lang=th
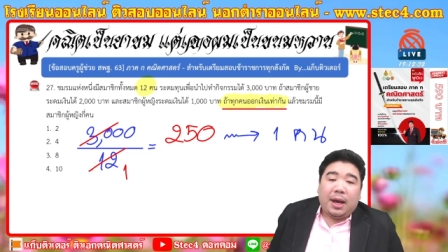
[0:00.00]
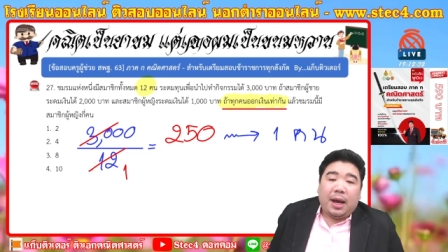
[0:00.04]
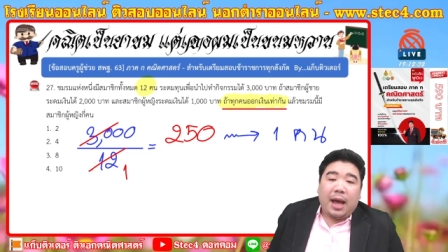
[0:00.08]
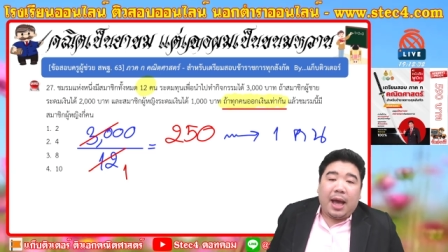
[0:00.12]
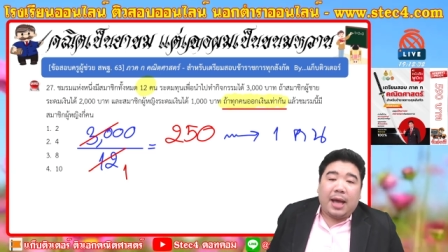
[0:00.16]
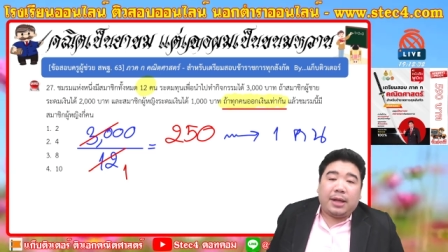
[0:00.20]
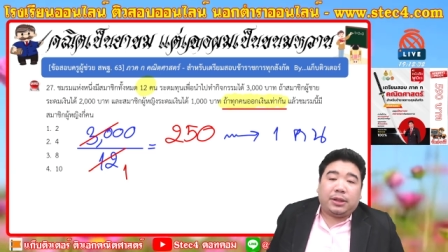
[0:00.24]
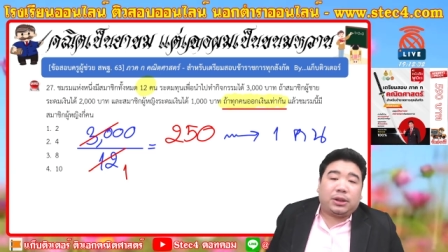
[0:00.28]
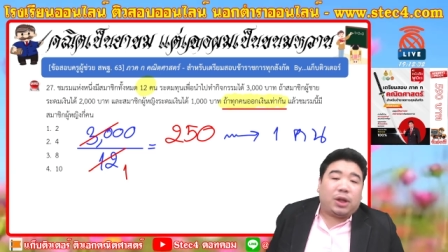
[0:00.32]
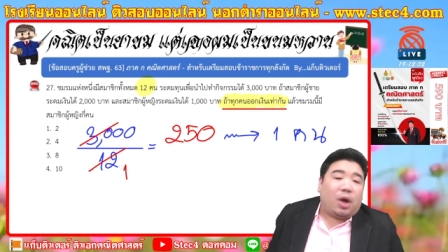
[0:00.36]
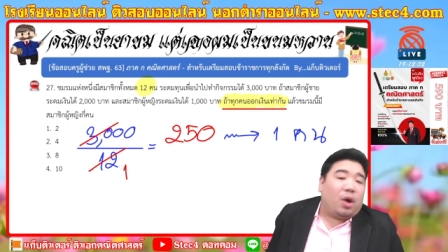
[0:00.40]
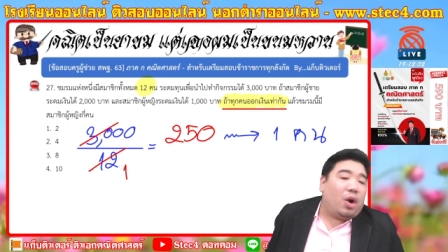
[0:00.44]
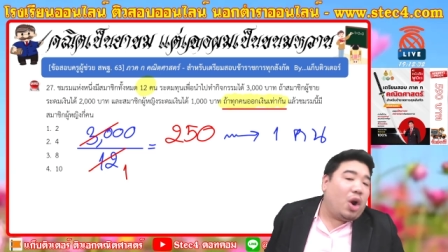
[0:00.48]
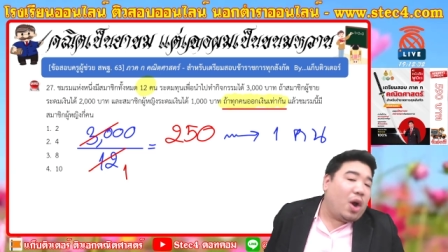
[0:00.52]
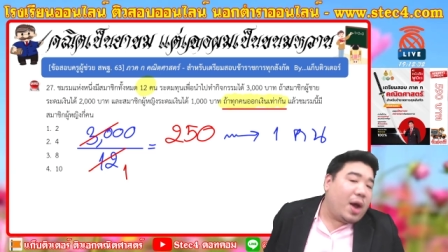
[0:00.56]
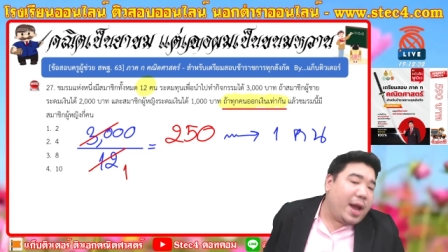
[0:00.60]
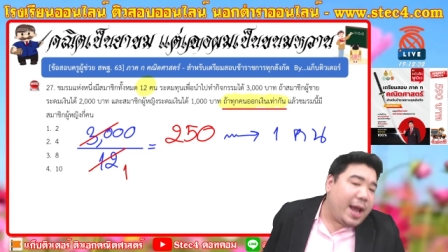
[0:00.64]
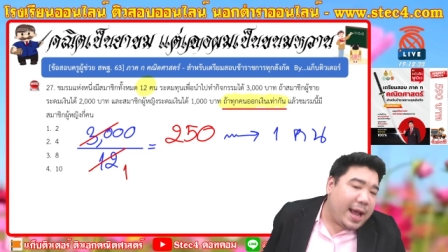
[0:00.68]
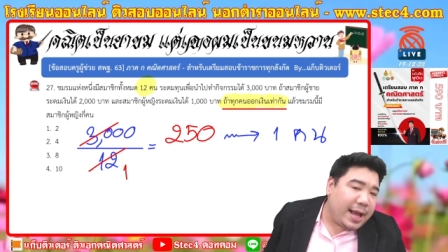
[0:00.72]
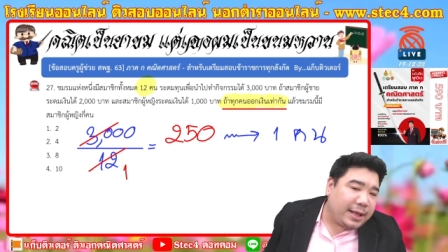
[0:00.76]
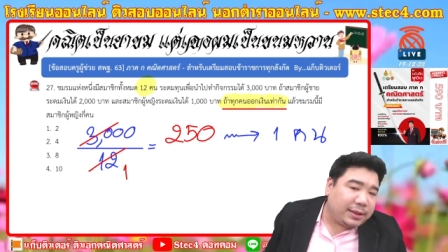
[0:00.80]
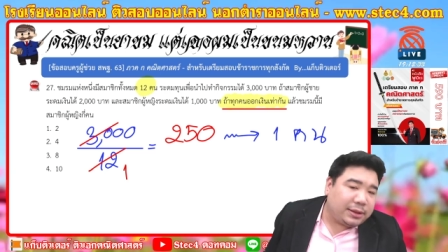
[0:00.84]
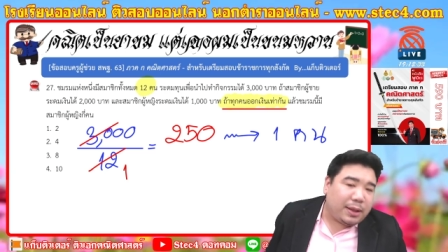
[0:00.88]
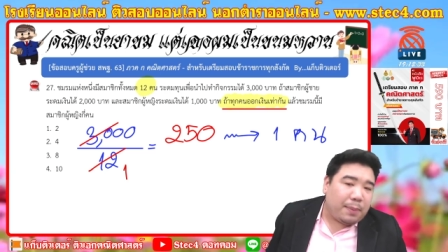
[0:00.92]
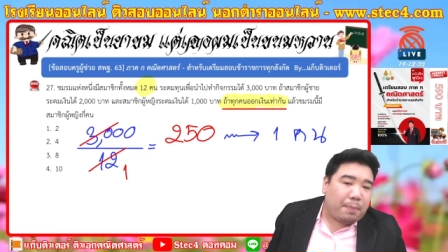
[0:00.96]
อ่ะ
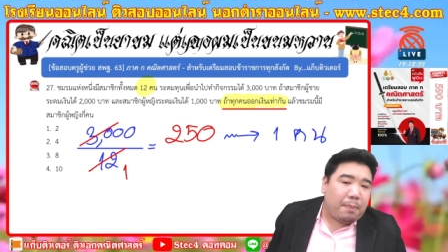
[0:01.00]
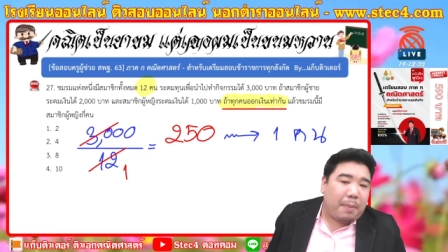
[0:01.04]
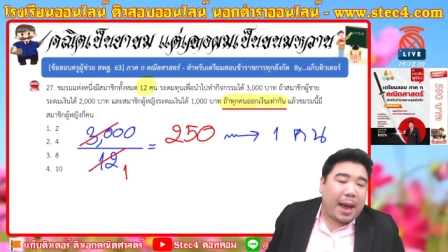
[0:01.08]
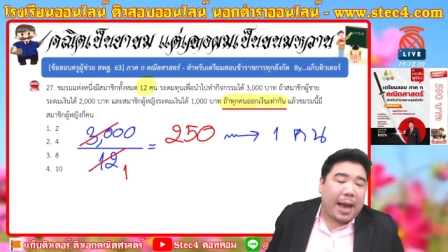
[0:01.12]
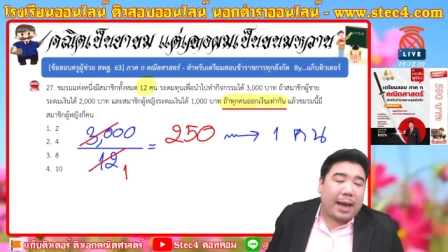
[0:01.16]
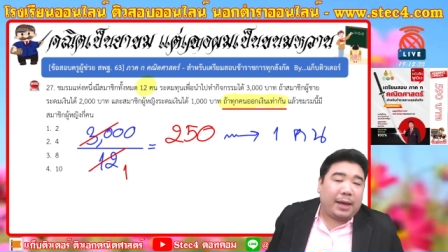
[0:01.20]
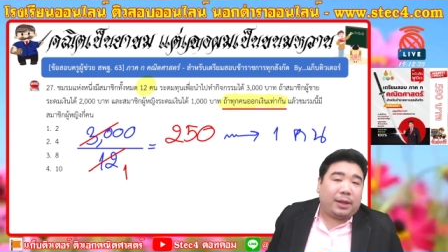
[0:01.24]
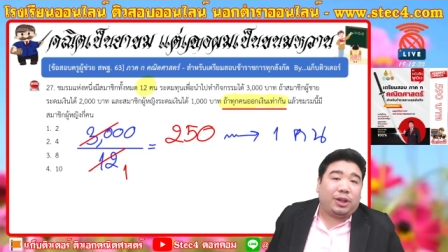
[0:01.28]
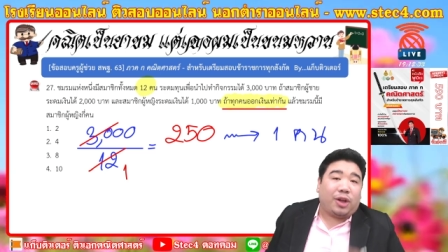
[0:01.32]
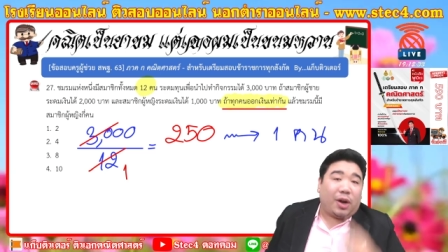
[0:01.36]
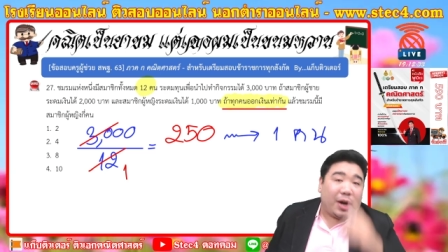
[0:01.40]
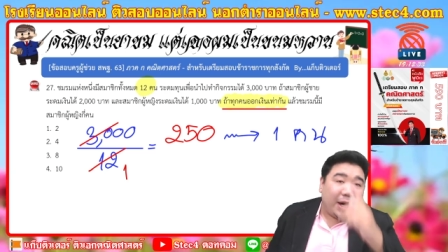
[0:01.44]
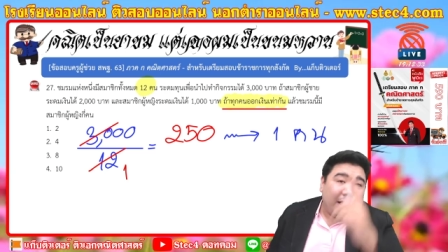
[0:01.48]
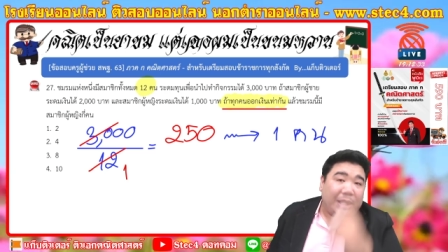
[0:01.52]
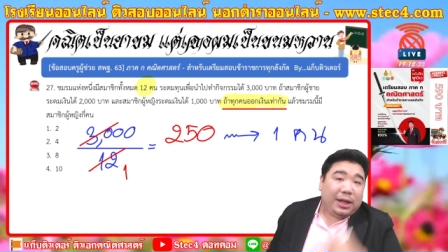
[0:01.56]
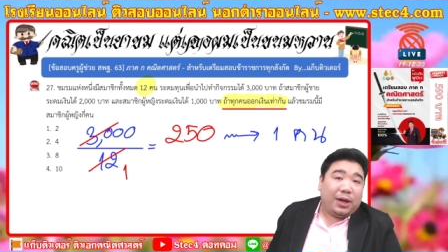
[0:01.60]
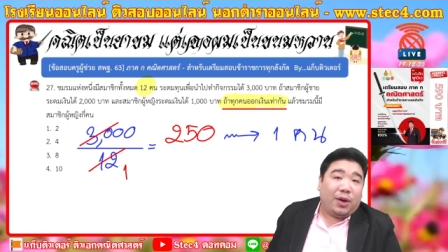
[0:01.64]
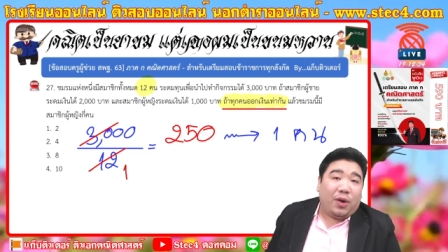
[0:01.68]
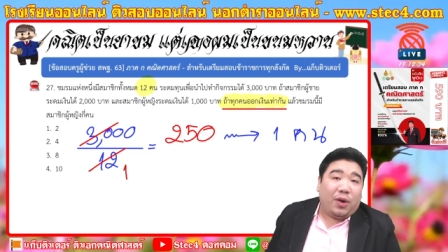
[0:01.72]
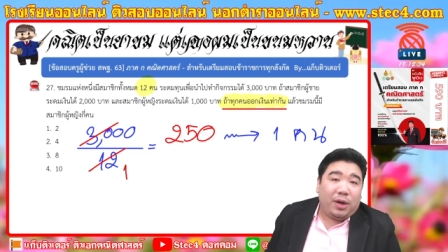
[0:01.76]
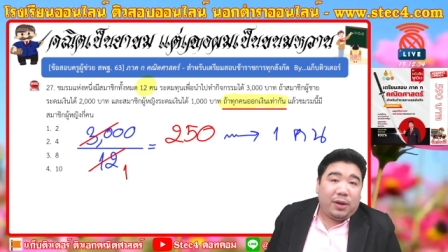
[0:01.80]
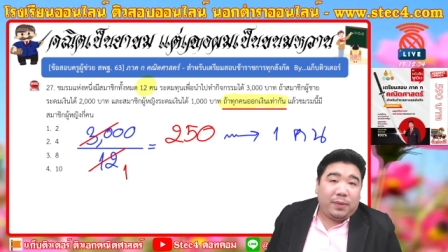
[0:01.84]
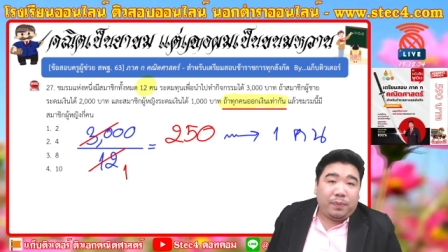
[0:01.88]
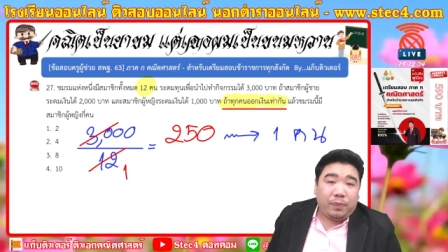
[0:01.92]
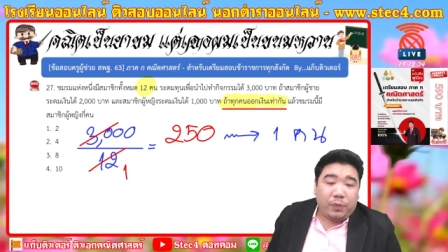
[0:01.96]
250 บาทต่อหนึ่งค
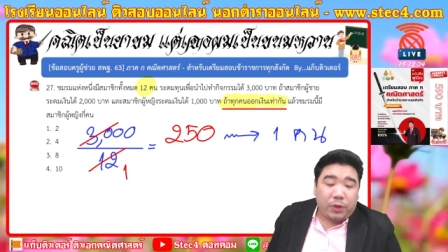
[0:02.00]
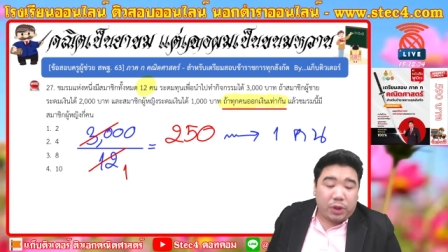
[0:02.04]
น